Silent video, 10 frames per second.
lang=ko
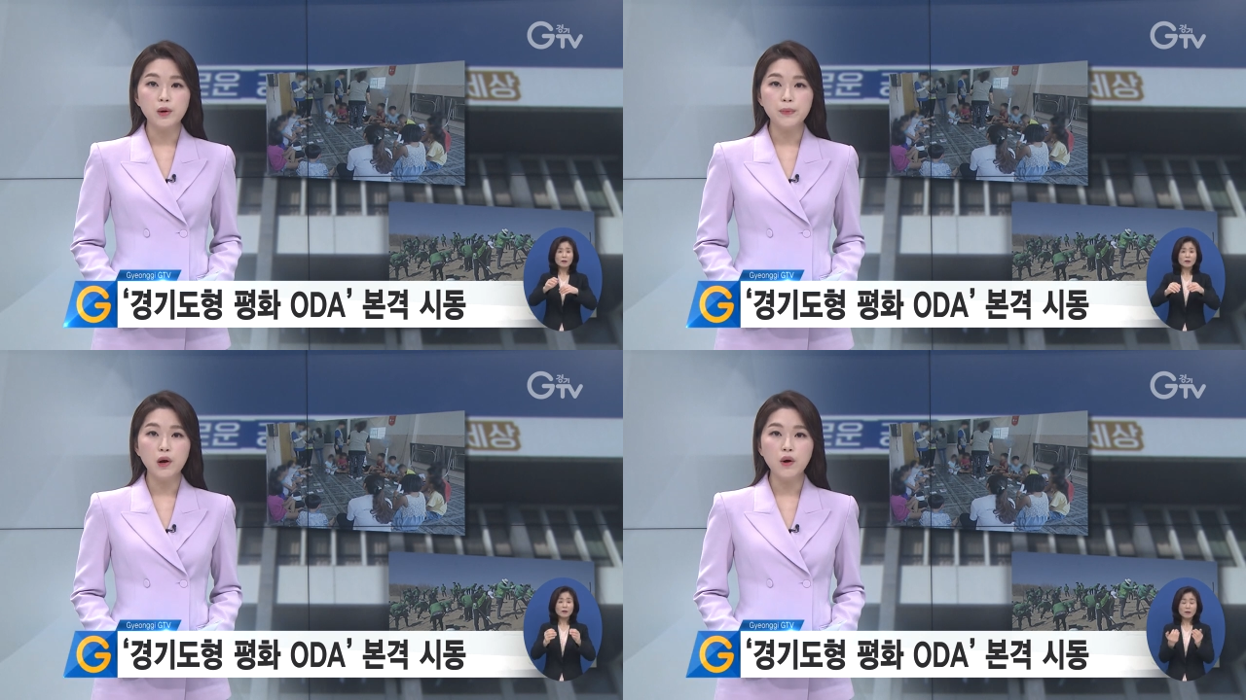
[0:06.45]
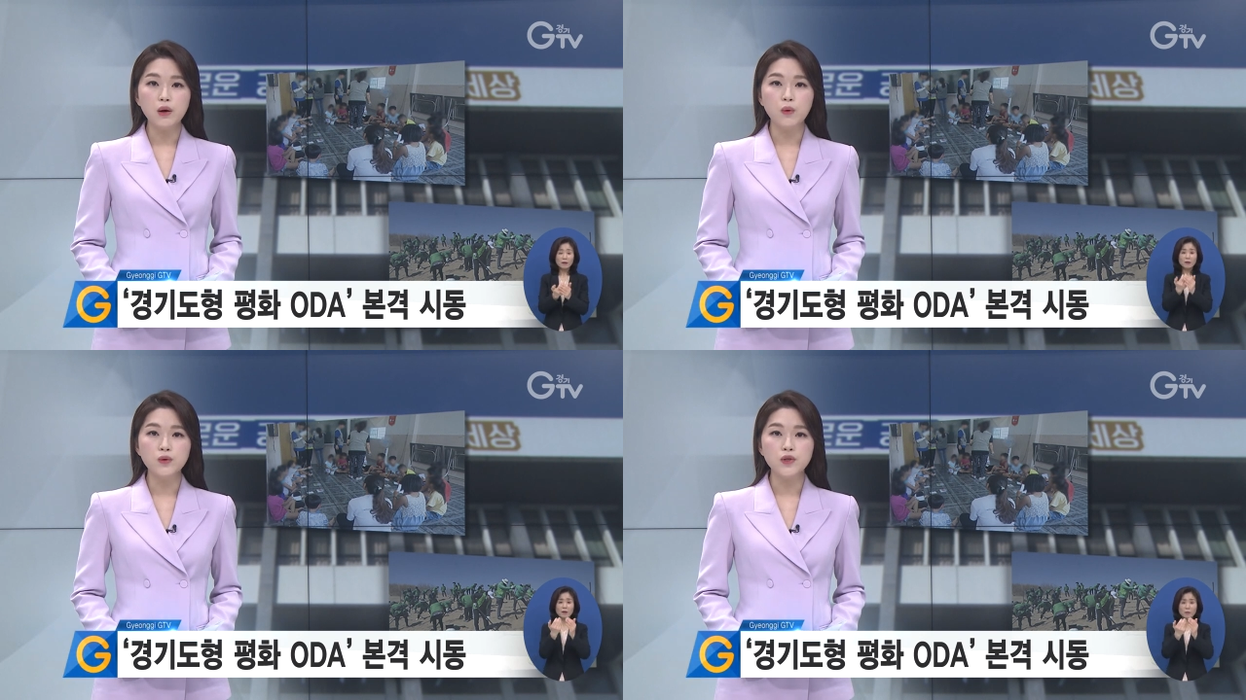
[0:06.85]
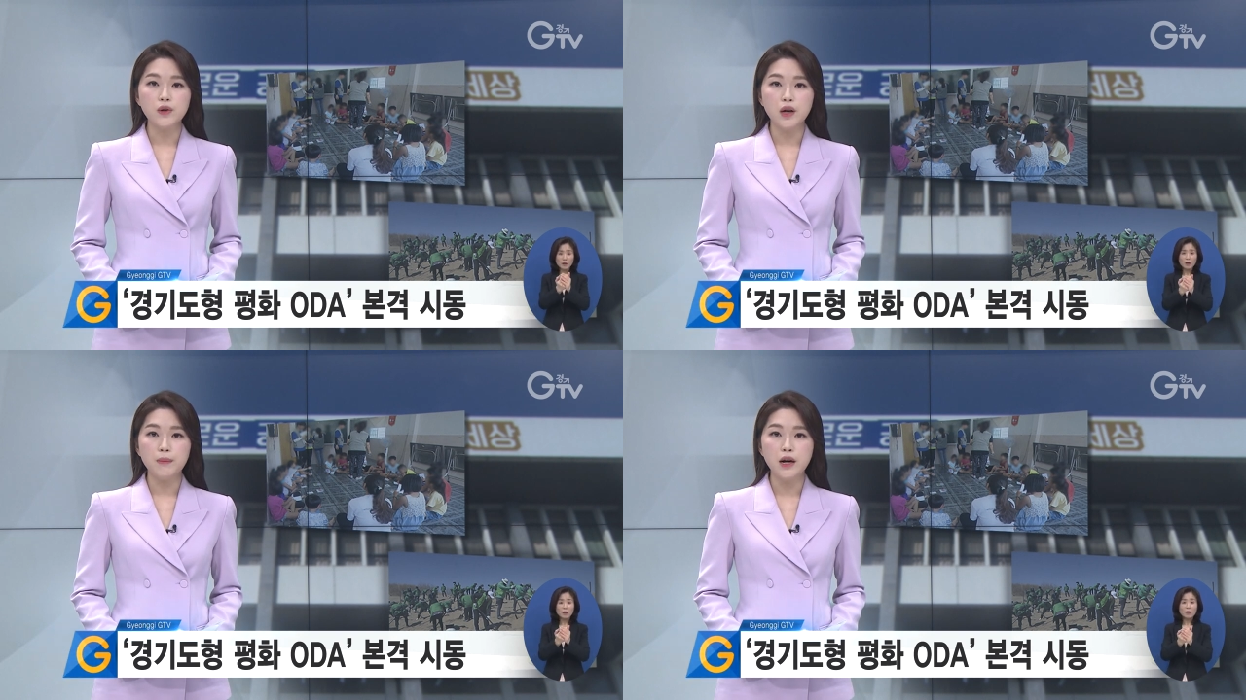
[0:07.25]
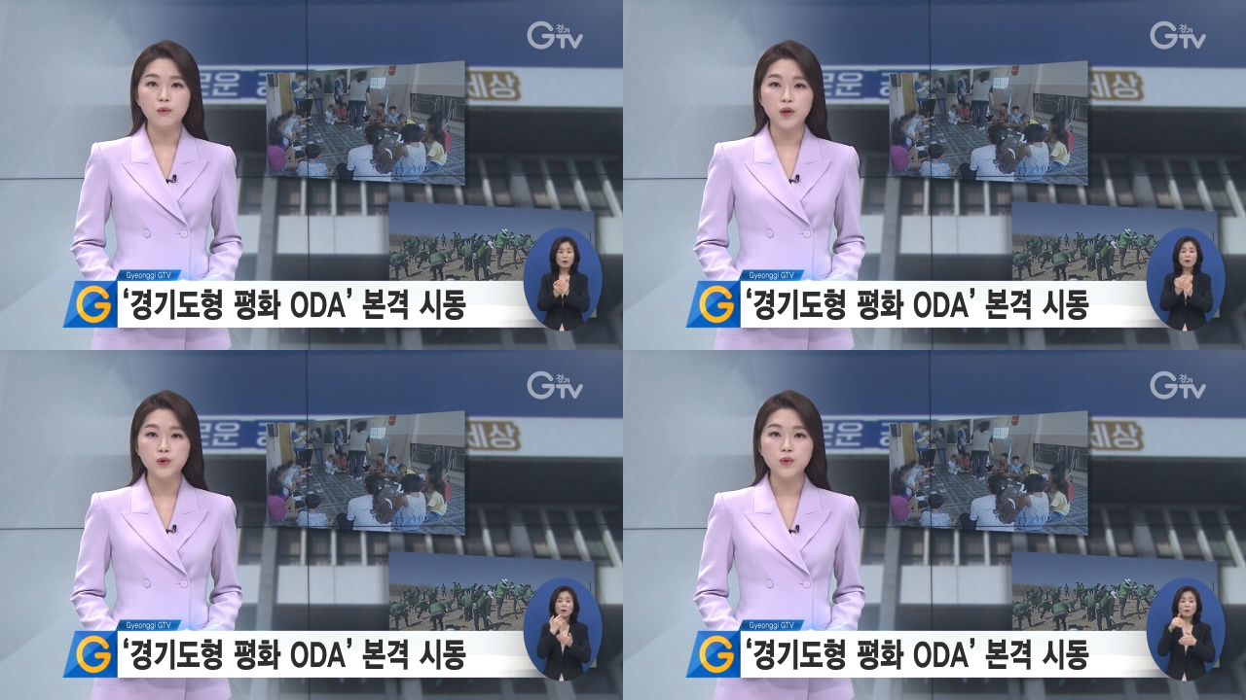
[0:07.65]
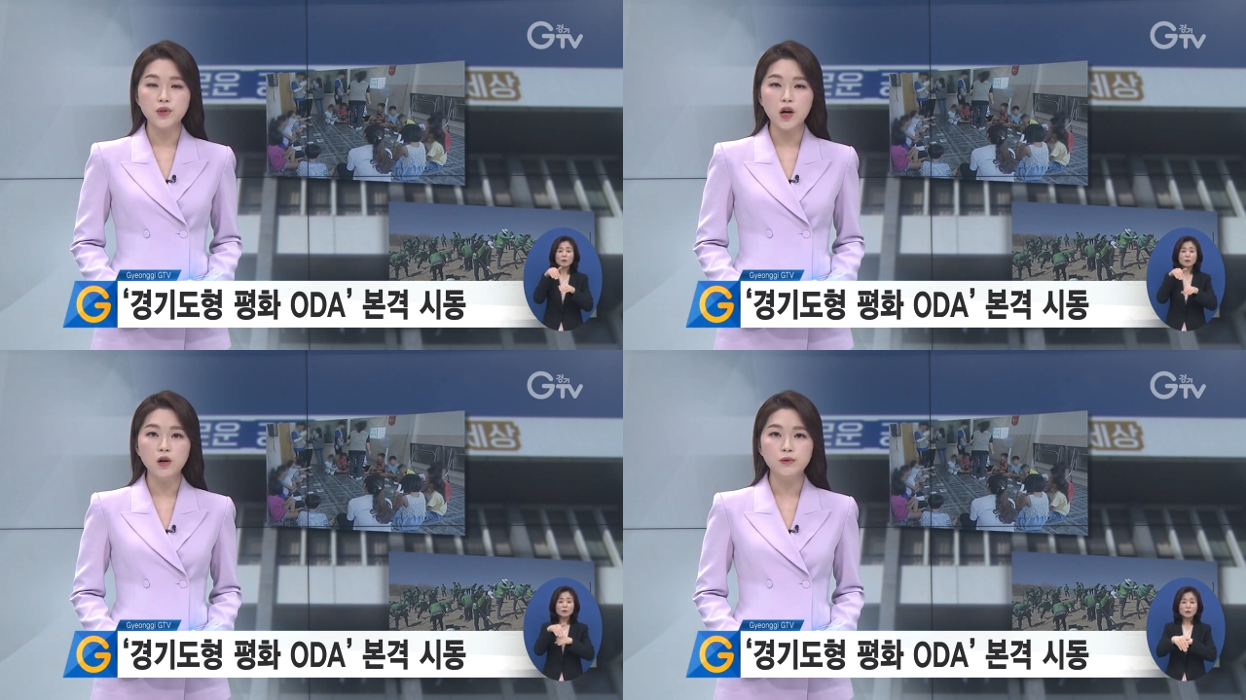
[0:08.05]
평화공적개발 원조
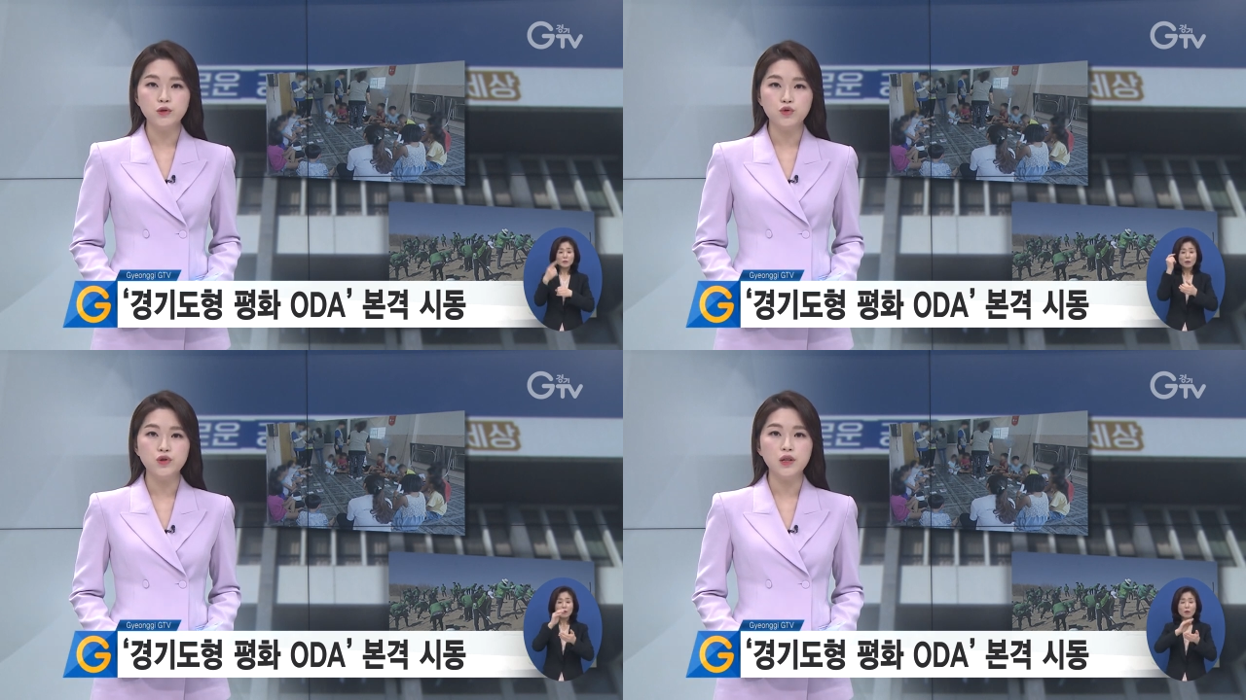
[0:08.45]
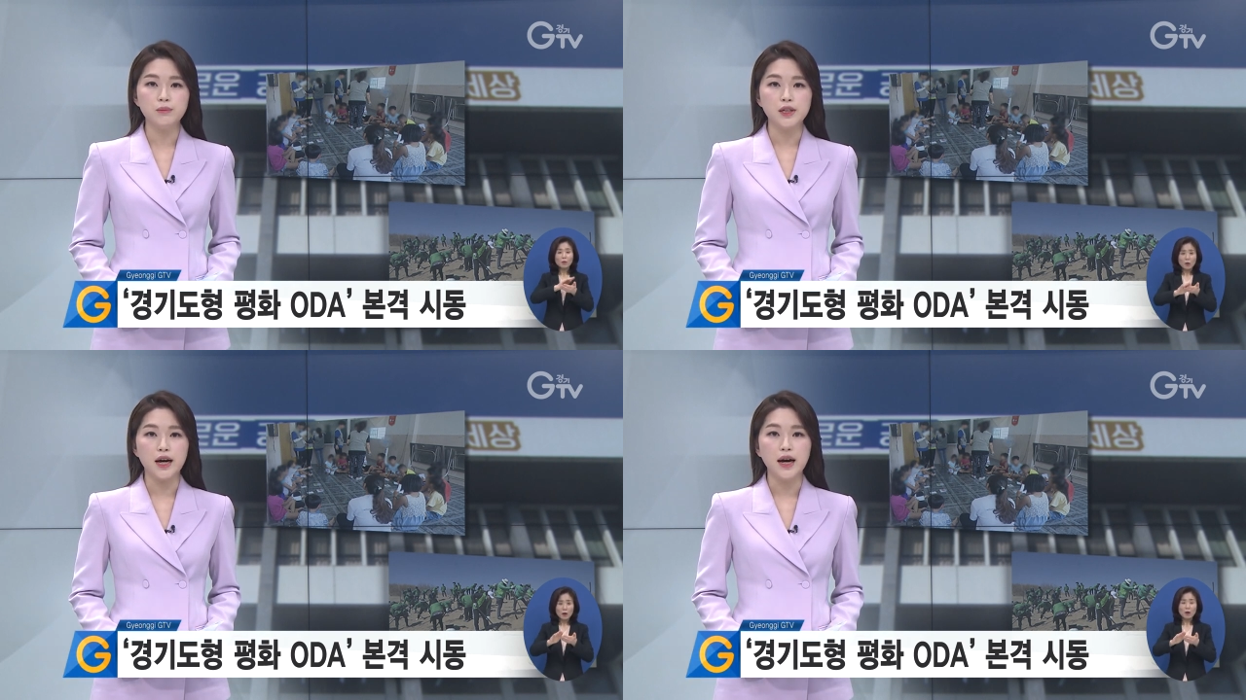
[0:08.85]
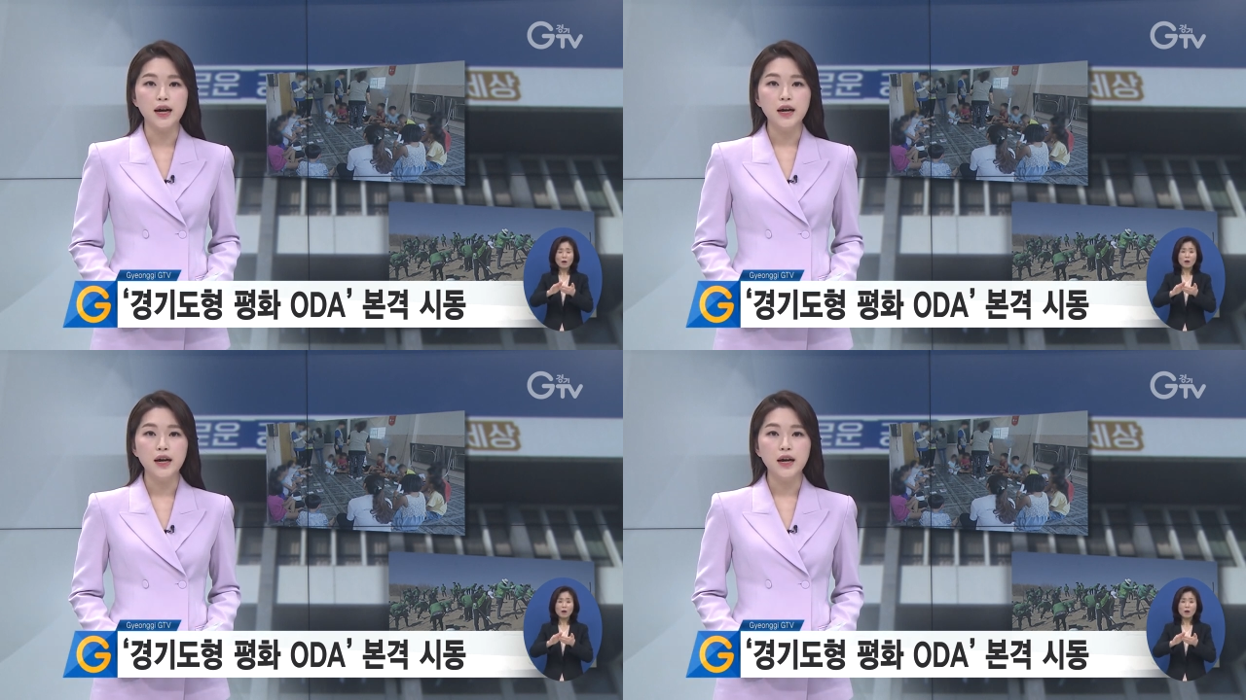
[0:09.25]
사업을 추진합니다.